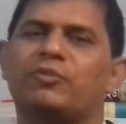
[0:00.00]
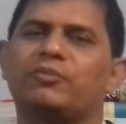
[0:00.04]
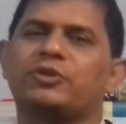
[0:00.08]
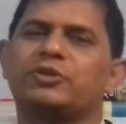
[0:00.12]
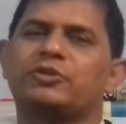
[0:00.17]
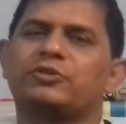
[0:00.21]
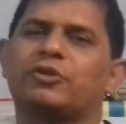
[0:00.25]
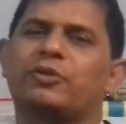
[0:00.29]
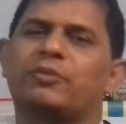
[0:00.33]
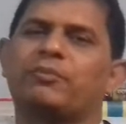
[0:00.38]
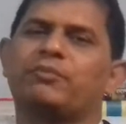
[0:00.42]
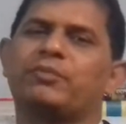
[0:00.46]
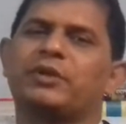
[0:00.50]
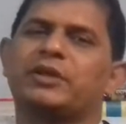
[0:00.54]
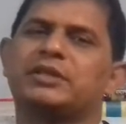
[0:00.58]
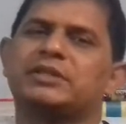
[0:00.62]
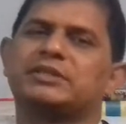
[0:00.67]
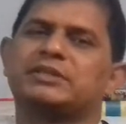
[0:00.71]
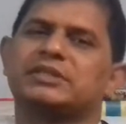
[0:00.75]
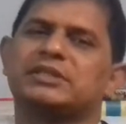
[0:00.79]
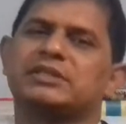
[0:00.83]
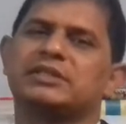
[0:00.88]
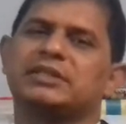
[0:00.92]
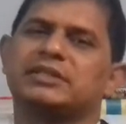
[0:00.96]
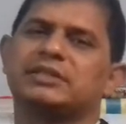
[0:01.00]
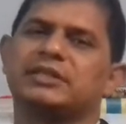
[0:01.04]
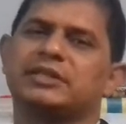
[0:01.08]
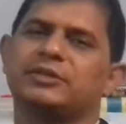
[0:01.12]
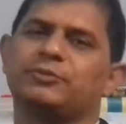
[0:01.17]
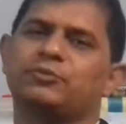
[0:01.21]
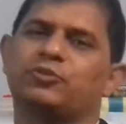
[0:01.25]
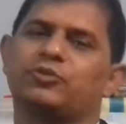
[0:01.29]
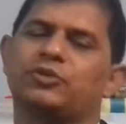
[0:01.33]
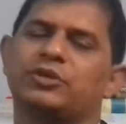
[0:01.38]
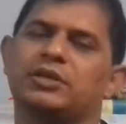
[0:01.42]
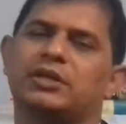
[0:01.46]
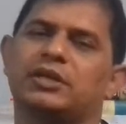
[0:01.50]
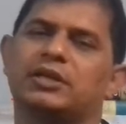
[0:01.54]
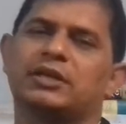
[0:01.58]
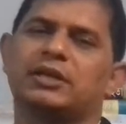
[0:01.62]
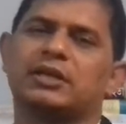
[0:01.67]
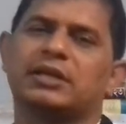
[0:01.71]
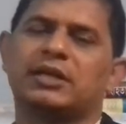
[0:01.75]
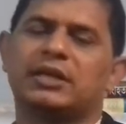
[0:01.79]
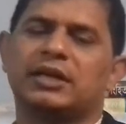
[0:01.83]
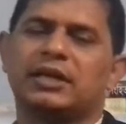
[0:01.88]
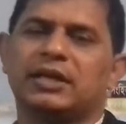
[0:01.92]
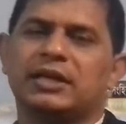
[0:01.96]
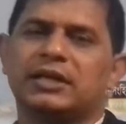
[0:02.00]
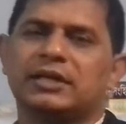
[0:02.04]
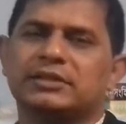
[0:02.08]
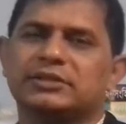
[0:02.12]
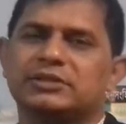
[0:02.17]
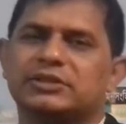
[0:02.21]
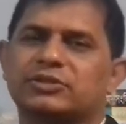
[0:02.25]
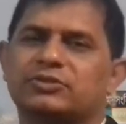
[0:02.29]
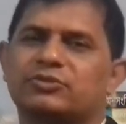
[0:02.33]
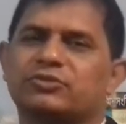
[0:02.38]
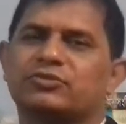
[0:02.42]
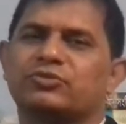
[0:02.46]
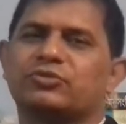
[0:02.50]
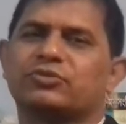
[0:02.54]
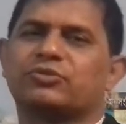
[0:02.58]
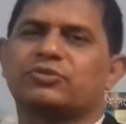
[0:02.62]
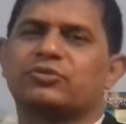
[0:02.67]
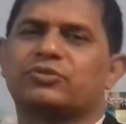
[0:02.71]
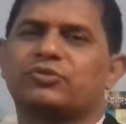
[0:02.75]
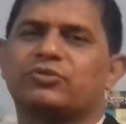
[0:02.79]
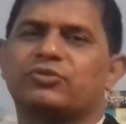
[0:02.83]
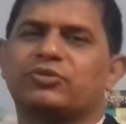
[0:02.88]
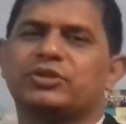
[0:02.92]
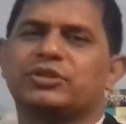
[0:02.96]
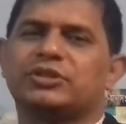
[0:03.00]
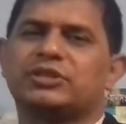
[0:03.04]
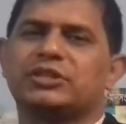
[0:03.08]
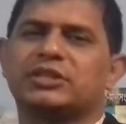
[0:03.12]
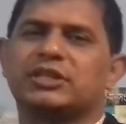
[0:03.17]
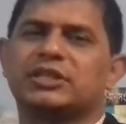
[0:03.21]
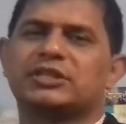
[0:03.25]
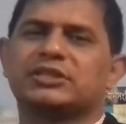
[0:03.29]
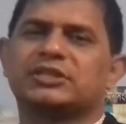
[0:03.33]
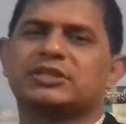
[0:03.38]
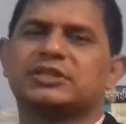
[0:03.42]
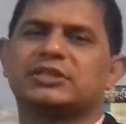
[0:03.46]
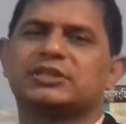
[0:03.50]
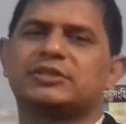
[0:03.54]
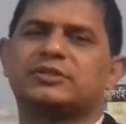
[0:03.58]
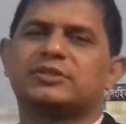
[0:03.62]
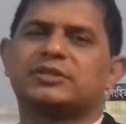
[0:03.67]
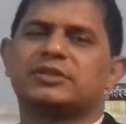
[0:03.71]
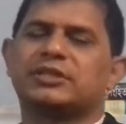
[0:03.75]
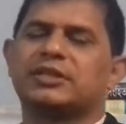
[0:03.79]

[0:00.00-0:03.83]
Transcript: অমিতব্যয়ী ছিলেন এই মহিলা যে কোনো কোনো ঐতিহাসিক